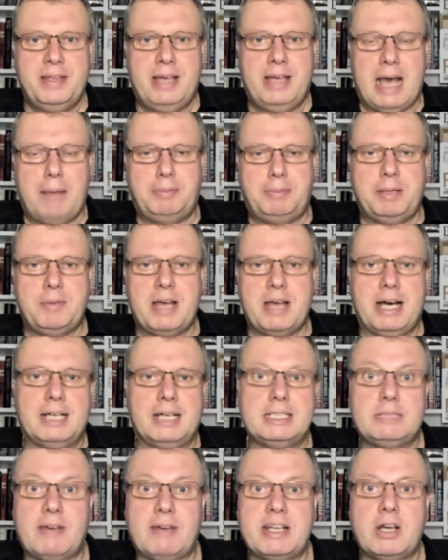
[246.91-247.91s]
Ab dem Jahre
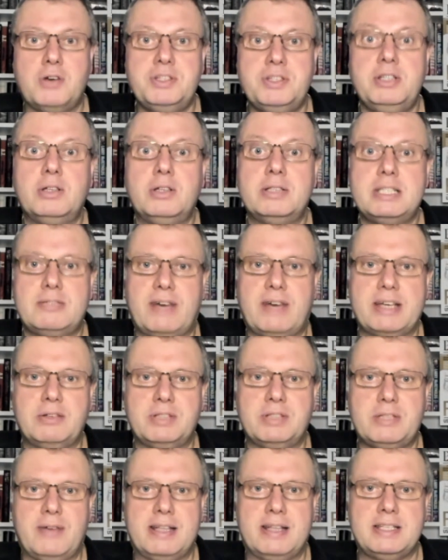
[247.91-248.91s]

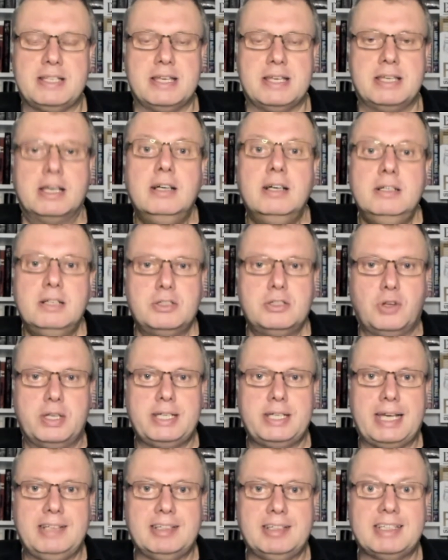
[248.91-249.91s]
2022 soll die
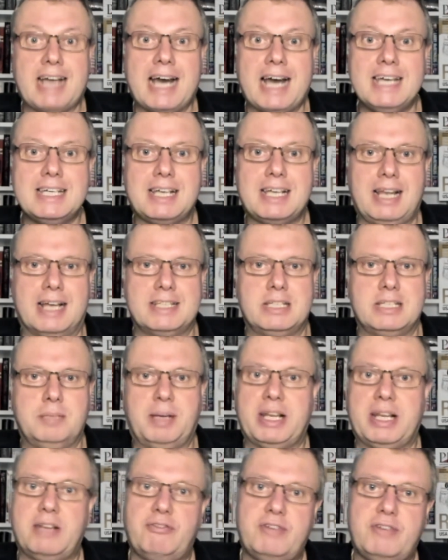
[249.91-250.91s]
GT3-Klasse bei
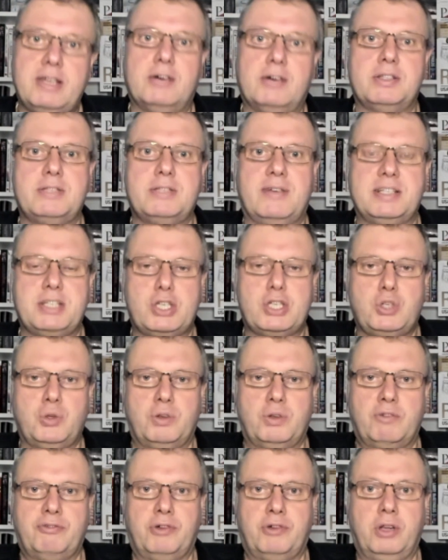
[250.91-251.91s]
den 24
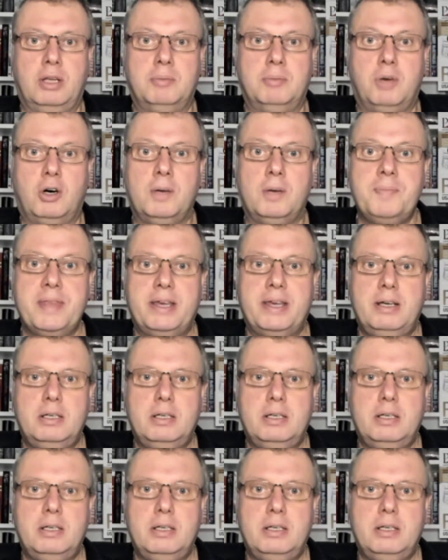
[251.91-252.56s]
Stunden von Le Mans